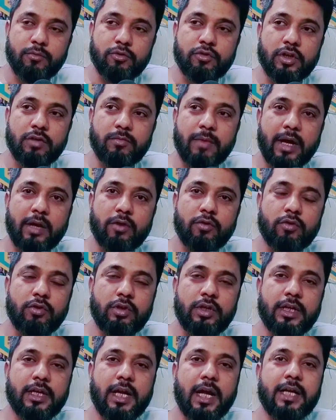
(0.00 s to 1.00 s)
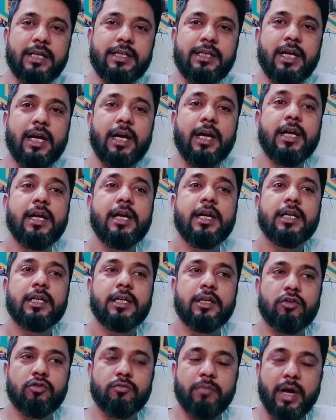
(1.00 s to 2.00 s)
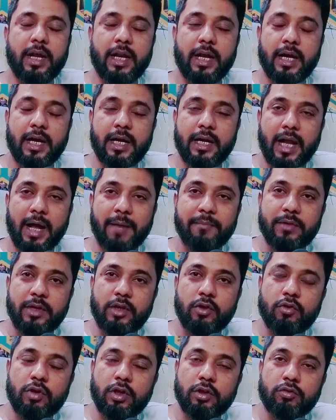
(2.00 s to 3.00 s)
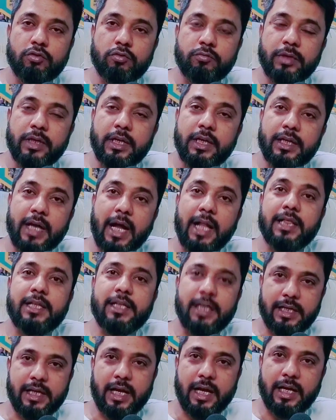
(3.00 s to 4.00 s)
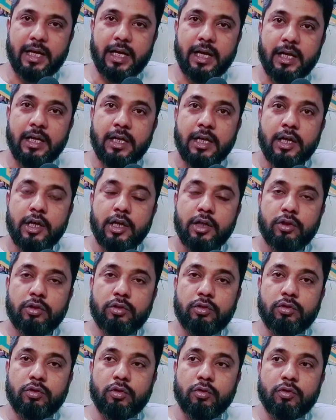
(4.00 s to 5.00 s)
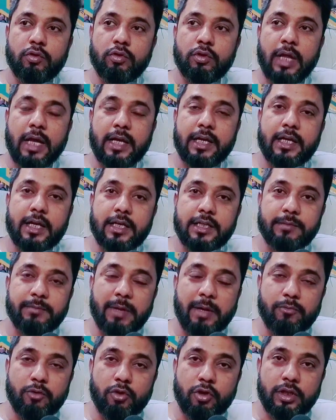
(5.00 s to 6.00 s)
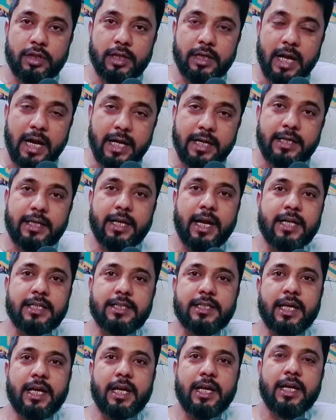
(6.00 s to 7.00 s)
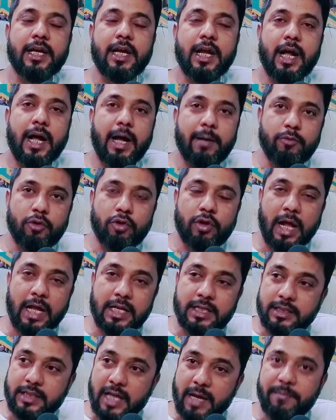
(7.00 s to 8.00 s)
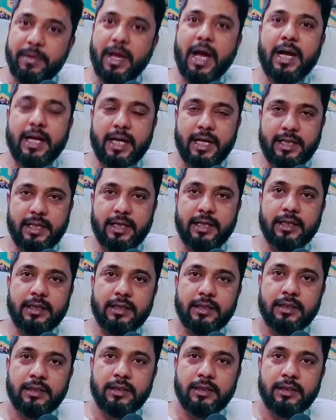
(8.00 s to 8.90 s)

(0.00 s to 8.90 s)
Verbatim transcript: के मुसलमानों को ये कहा गया कि तुम्हारा अगर नाम नहीं होगा तो तुम्हें निकाल दिया जाएगा तो खुदा की कसम हम लोग इतना डर से हम लोग रास्ता पे आ गए थे